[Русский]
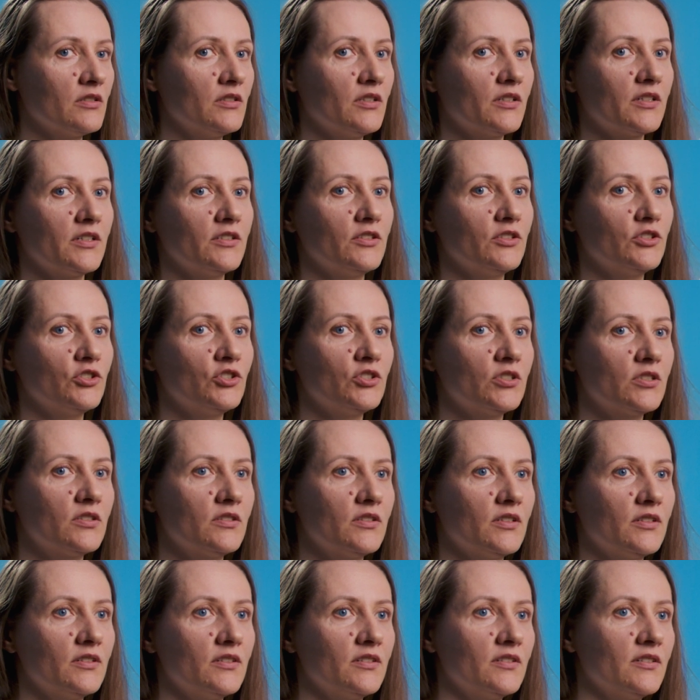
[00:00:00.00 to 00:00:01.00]
это,
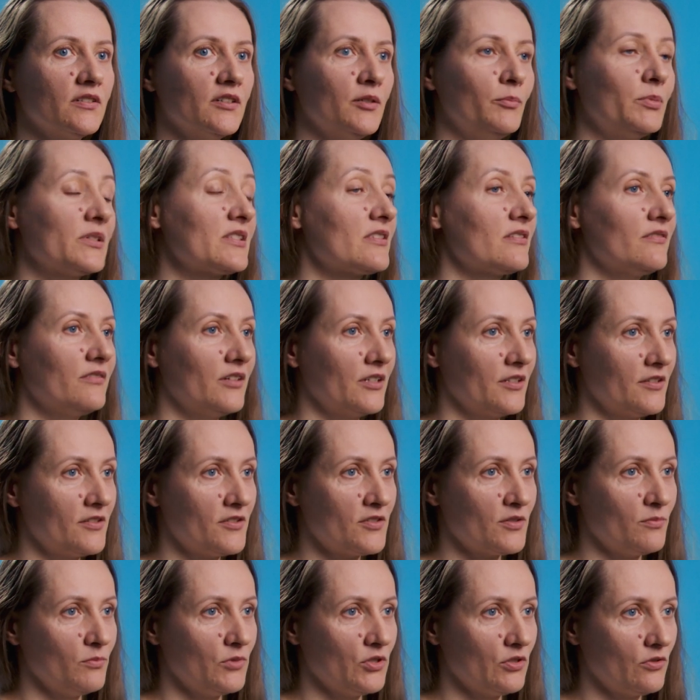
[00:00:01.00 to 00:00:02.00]
конечно, образование
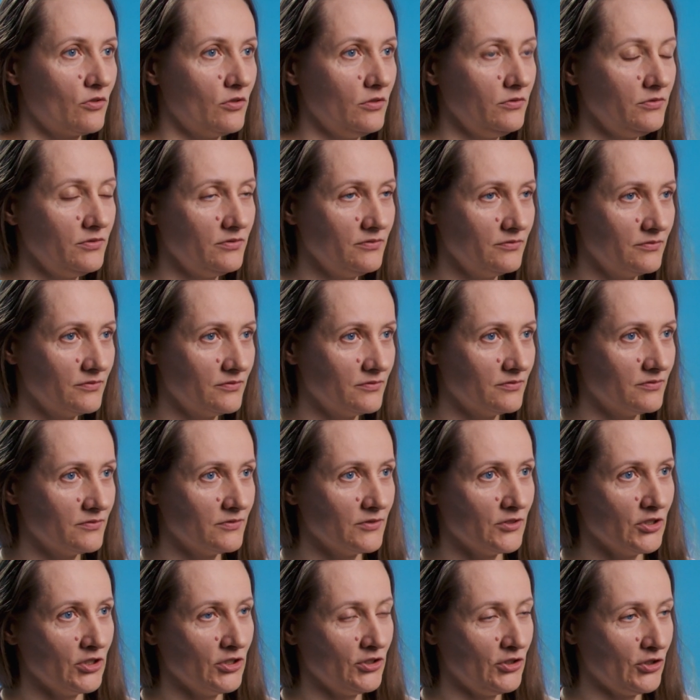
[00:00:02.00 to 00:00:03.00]
семенников.
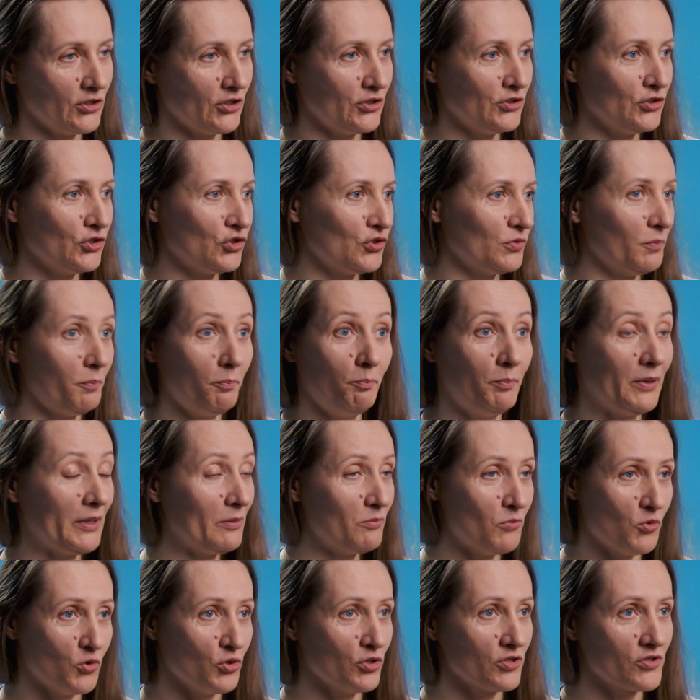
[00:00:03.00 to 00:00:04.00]
Это, конечно,
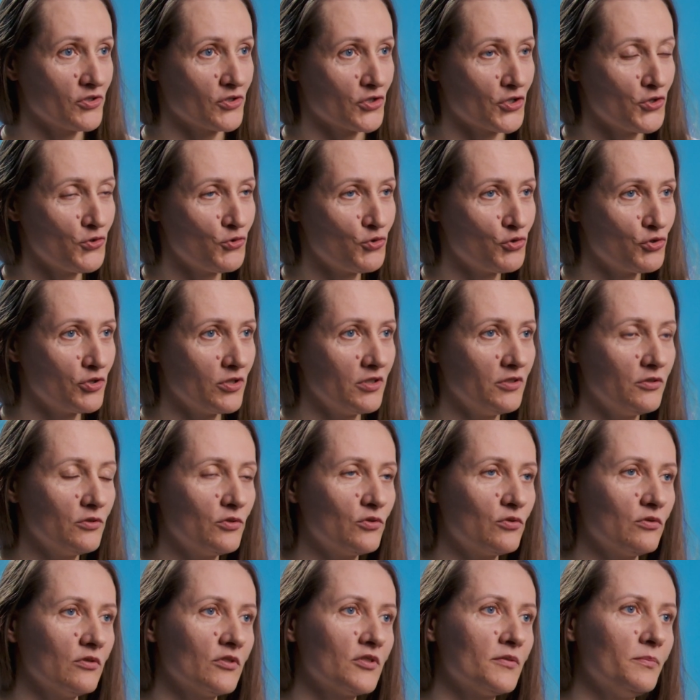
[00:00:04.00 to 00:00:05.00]
прямое сразу же, да, то
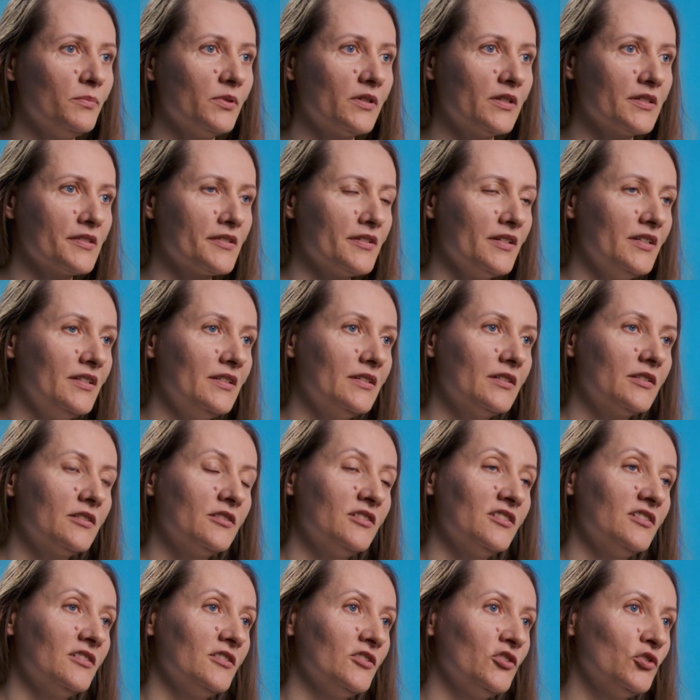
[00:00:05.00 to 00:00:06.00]
есть у нас показания
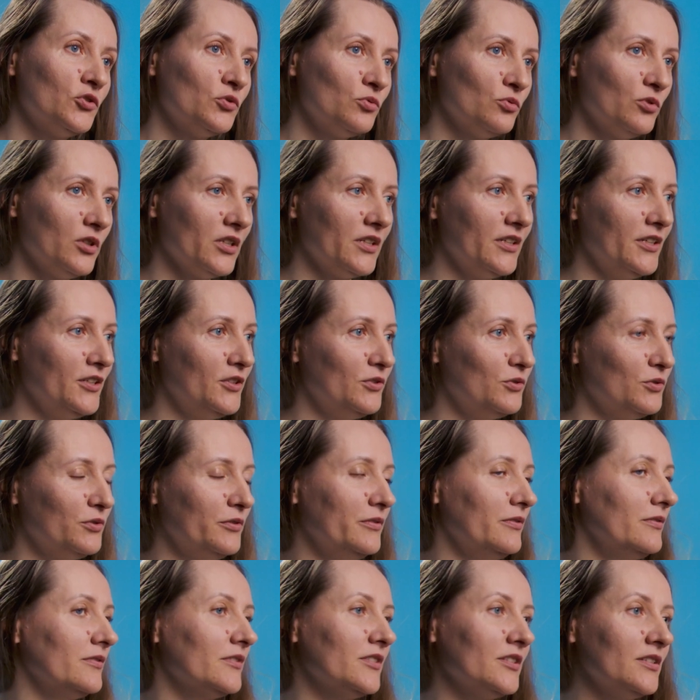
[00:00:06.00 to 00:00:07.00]
к их
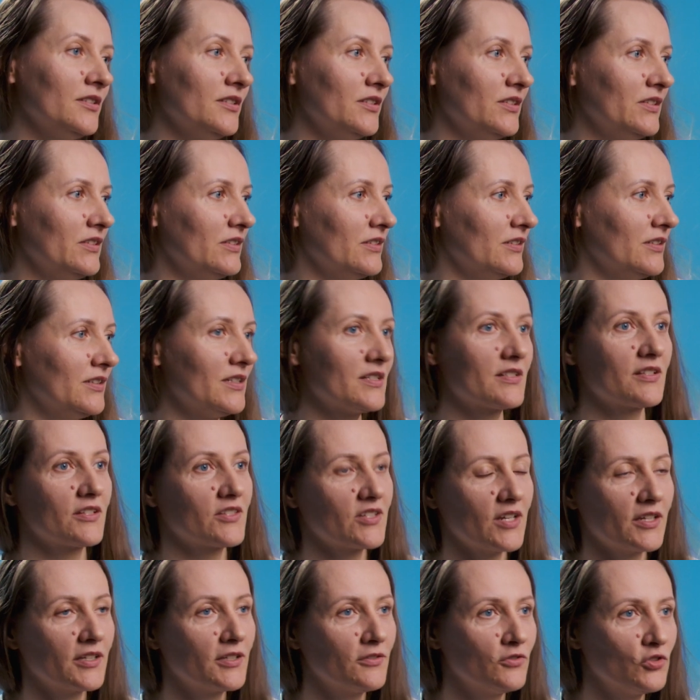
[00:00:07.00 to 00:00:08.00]
удалению и не
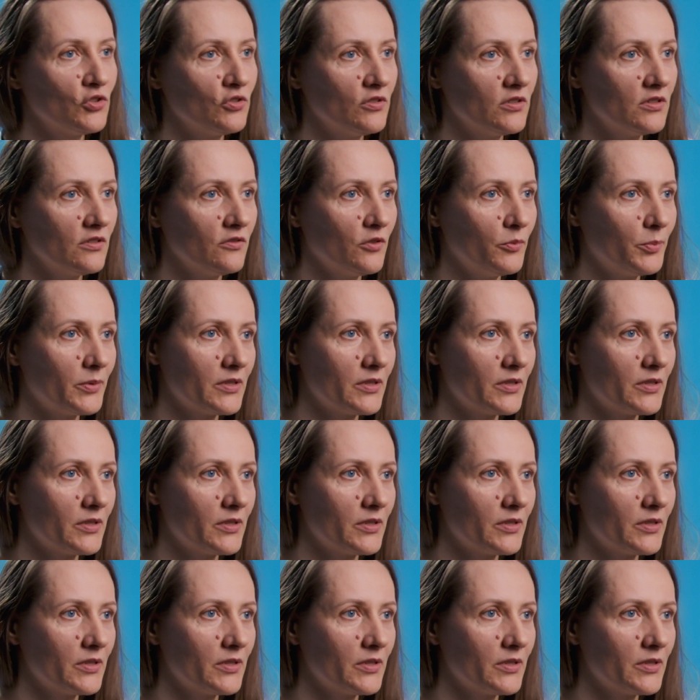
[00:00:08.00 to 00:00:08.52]
затягиванию этого